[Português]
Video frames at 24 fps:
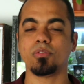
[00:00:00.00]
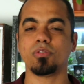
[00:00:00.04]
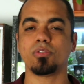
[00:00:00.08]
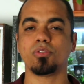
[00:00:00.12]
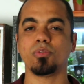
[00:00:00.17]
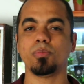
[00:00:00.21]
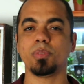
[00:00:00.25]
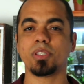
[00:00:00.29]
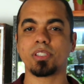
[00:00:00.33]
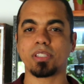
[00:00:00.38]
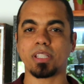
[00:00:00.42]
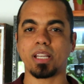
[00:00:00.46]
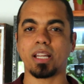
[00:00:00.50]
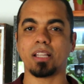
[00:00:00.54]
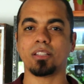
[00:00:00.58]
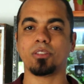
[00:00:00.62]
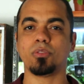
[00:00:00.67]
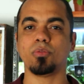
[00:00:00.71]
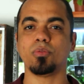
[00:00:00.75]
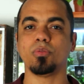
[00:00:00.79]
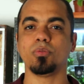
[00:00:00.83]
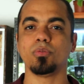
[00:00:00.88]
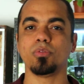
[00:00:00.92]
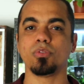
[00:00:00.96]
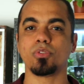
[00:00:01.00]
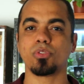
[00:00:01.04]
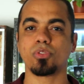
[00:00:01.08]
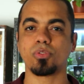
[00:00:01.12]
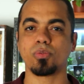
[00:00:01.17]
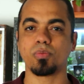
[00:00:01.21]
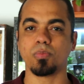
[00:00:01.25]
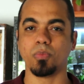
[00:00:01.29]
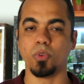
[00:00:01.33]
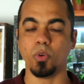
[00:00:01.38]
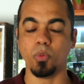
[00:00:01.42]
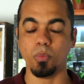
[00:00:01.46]
do substrato
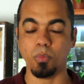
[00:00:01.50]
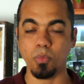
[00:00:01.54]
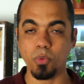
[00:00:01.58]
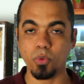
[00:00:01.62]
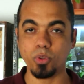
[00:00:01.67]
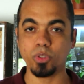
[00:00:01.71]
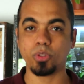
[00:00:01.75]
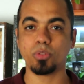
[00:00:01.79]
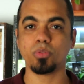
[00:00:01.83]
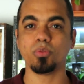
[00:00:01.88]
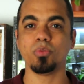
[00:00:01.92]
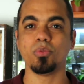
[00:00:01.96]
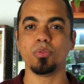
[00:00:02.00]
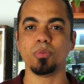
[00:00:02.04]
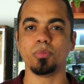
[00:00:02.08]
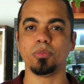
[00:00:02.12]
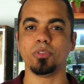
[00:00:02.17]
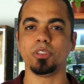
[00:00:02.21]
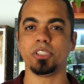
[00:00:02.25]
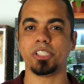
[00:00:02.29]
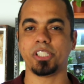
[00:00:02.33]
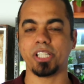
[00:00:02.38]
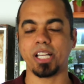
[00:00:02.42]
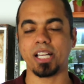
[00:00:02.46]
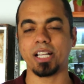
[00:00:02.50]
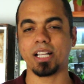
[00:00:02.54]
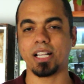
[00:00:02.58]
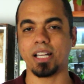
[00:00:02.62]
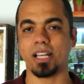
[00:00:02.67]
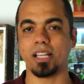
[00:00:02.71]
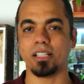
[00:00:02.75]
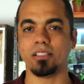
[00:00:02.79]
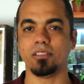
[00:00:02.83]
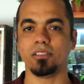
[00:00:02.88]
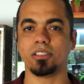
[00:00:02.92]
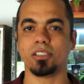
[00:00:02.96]
muito úmido, encharcado.